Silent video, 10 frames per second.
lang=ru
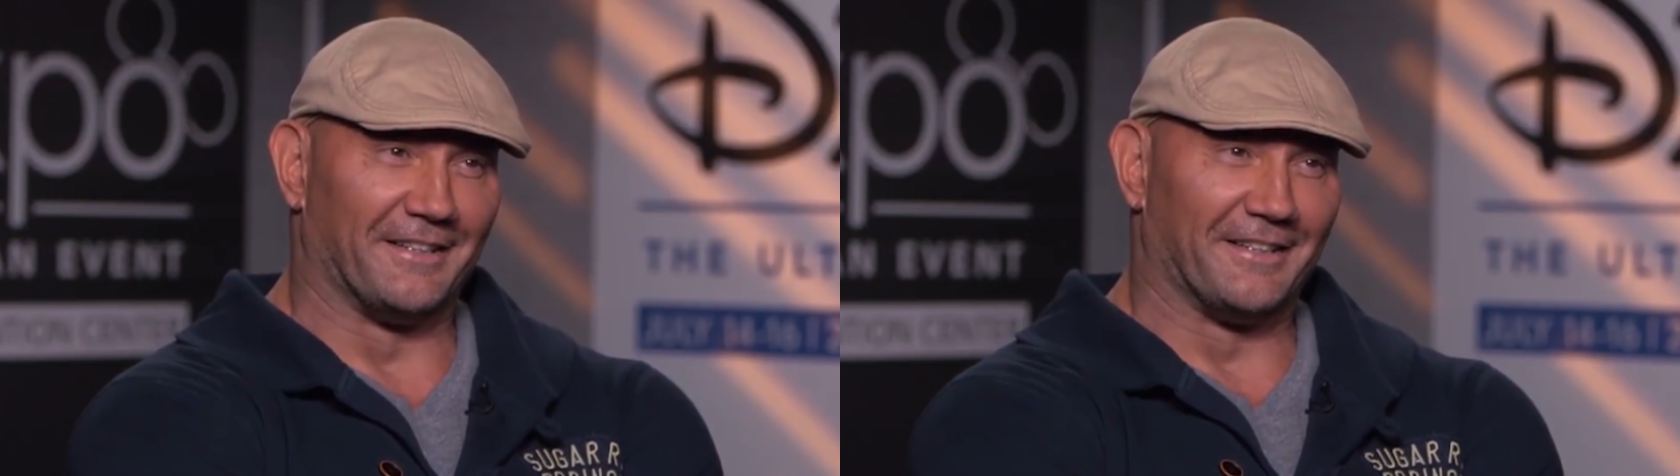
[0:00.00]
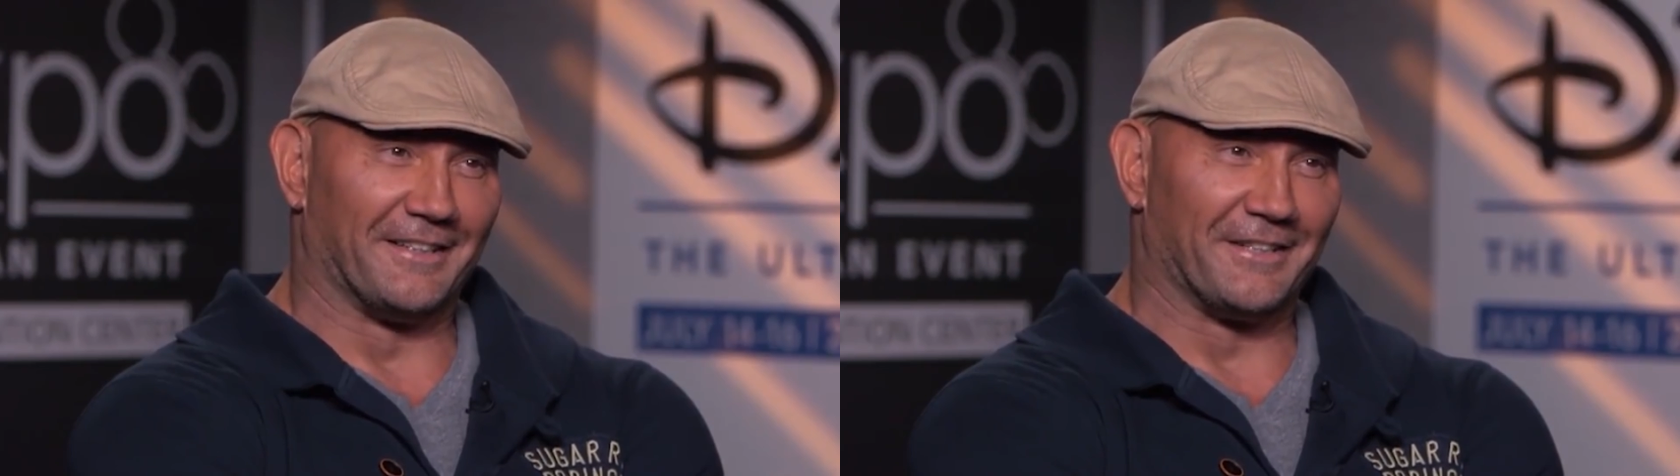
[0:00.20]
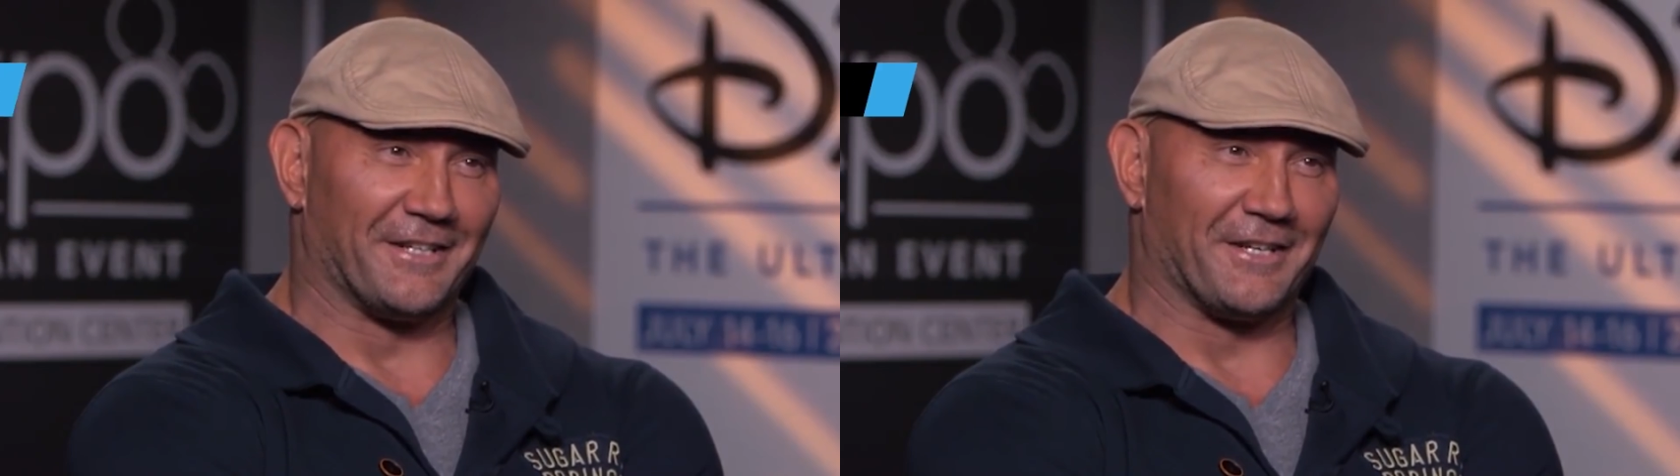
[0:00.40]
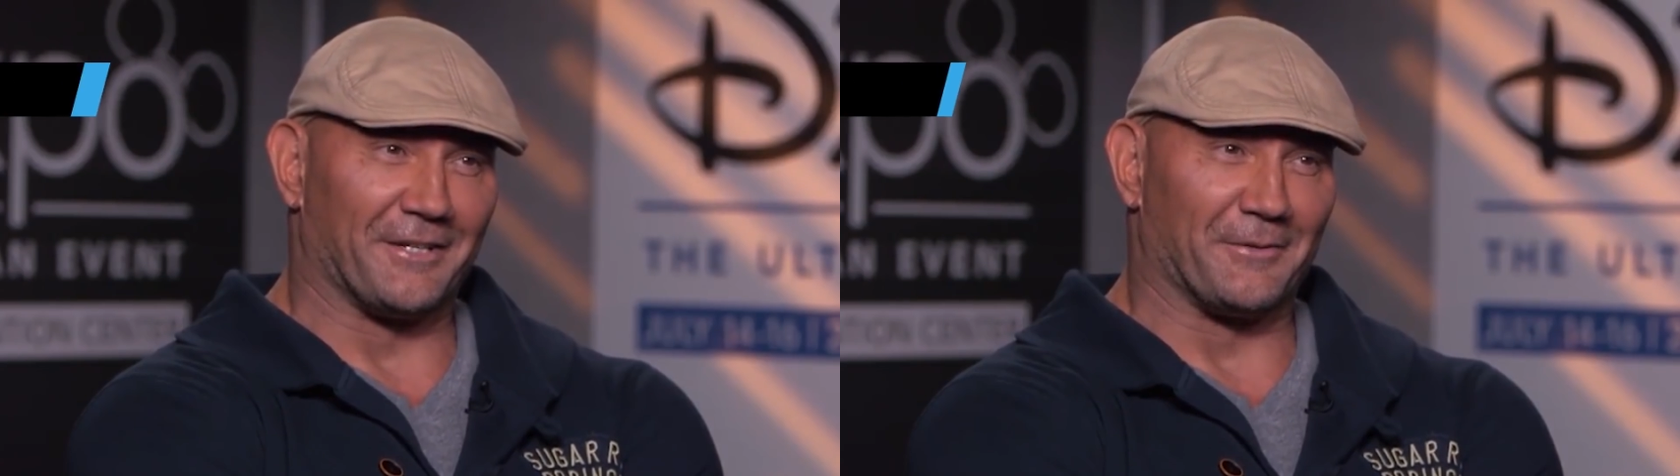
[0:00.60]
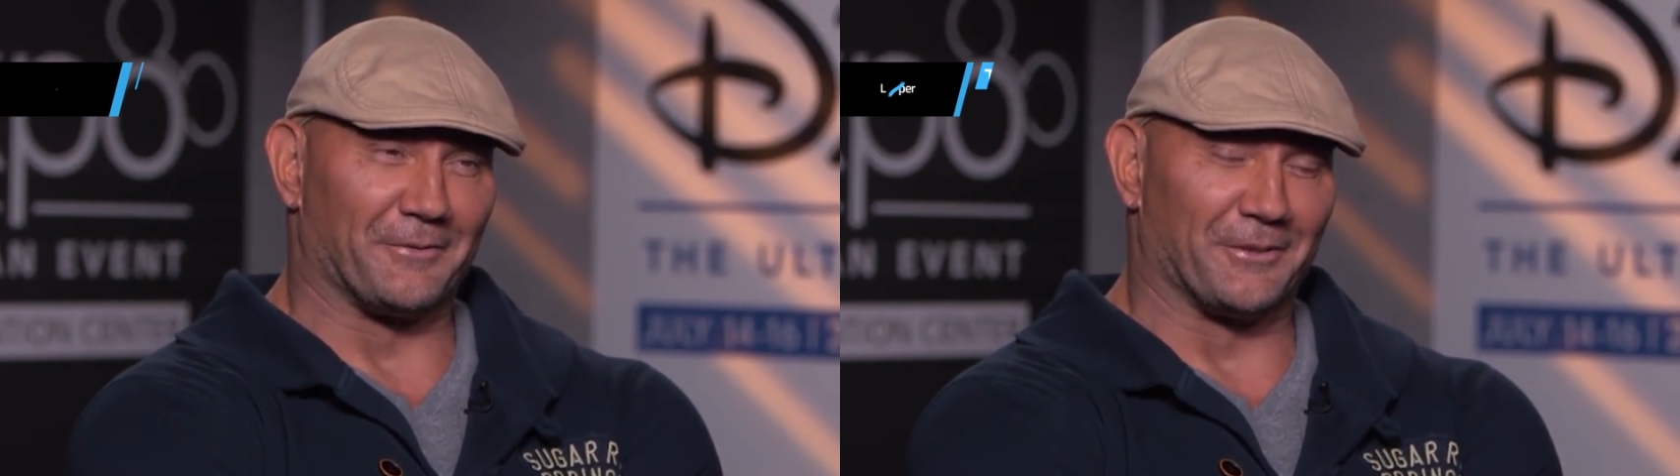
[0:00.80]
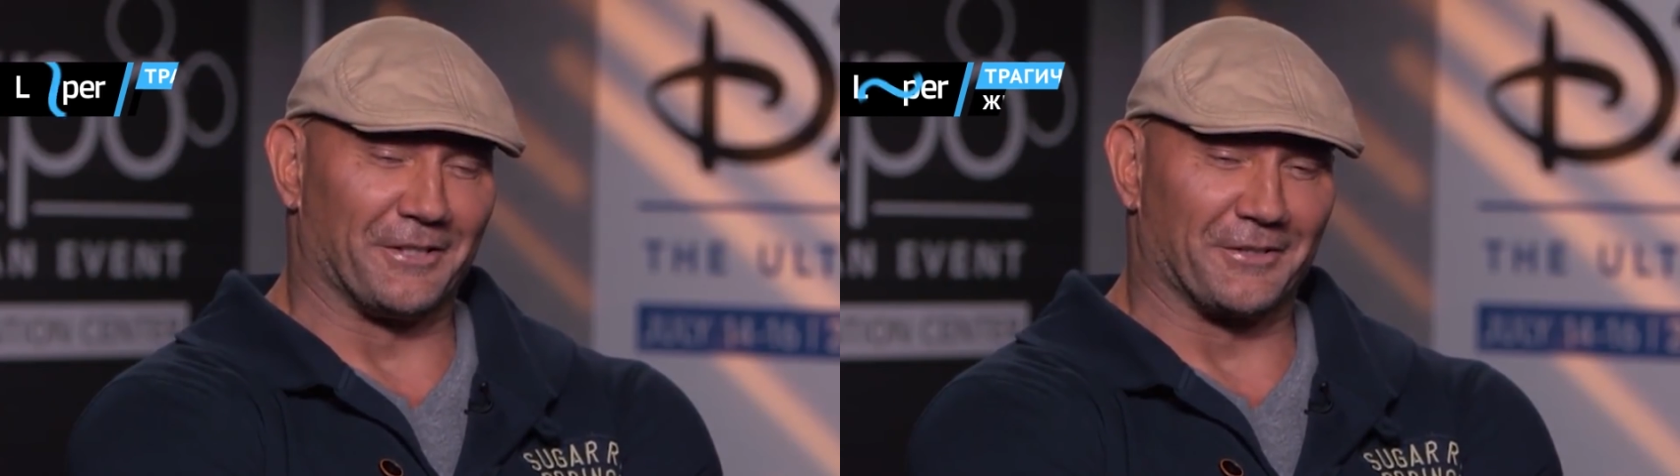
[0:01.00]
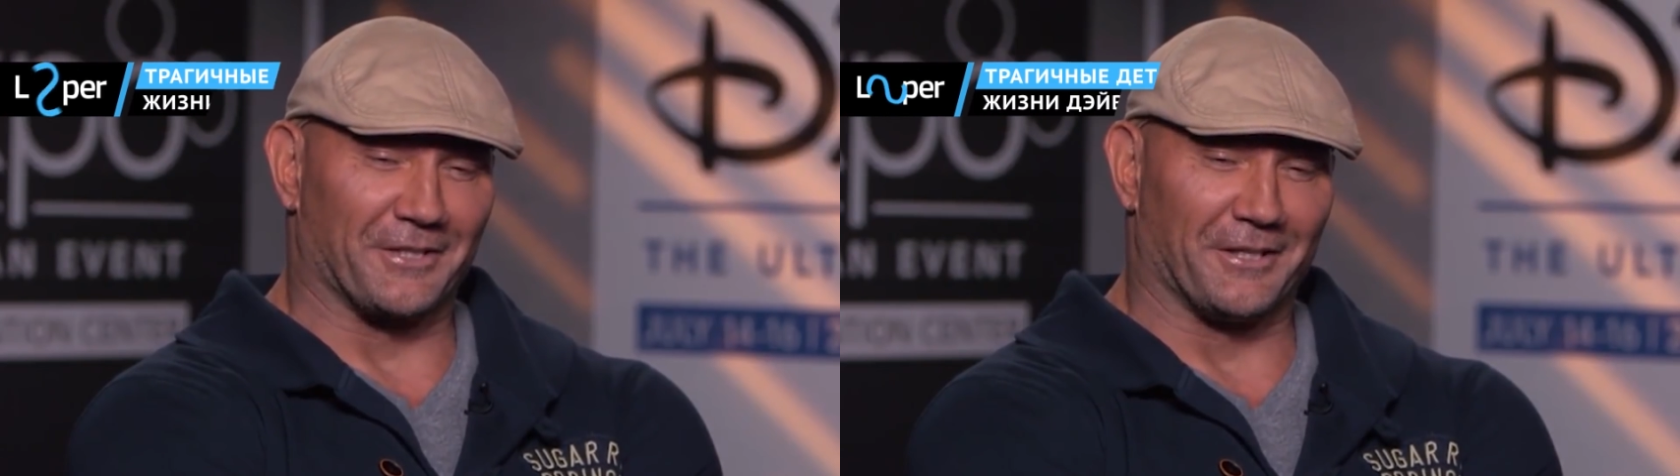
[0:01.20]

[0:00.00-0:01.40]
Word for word: Дэйв Батиста многого